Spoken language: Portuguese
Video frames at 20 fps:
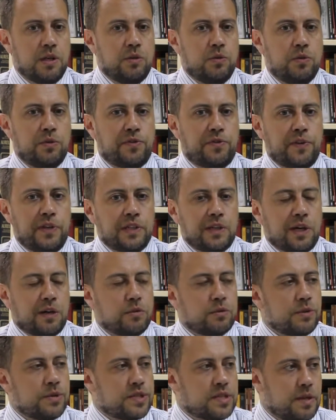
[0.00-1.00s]
No
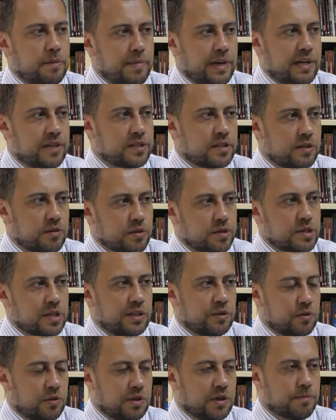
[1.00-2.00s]
final do semestre, nós
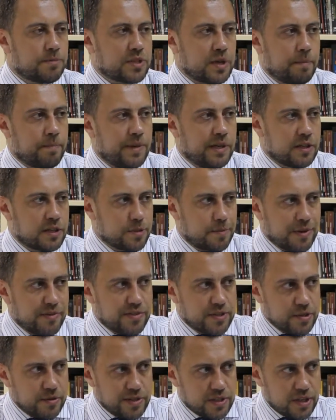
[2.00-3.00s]
retornamos apenas para
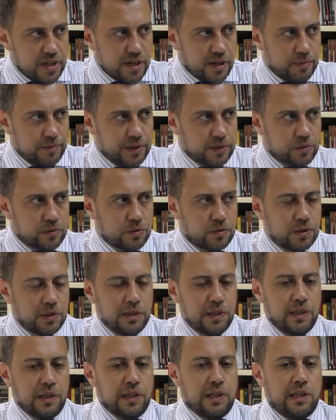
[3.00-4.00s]
fazer o encerramento.
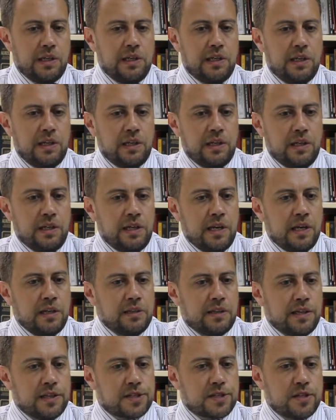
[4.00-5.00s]
E, e é
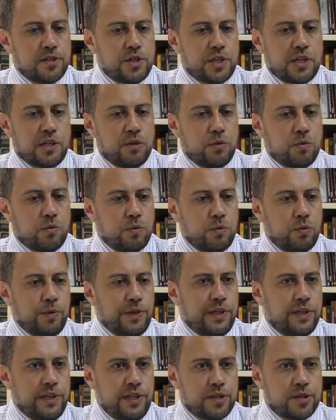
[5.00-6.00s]
interessante que no, no,
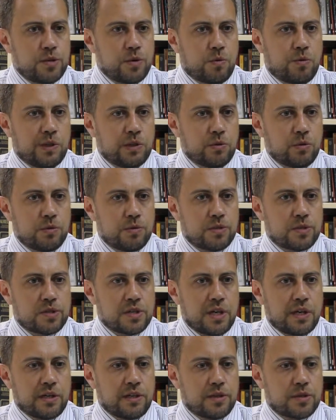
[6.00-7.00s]
início, quando
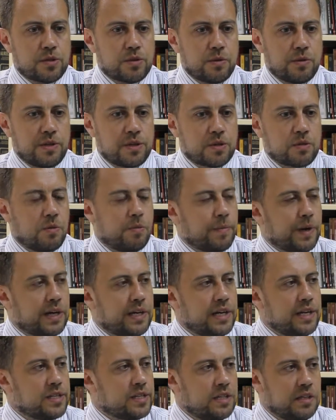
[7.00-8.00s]
os agressores
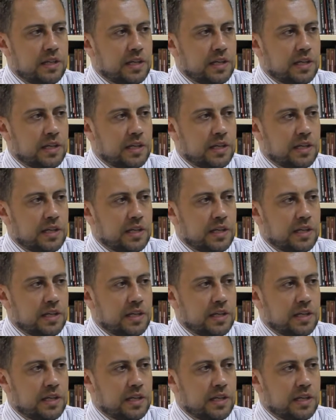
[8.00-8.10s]
comparecem,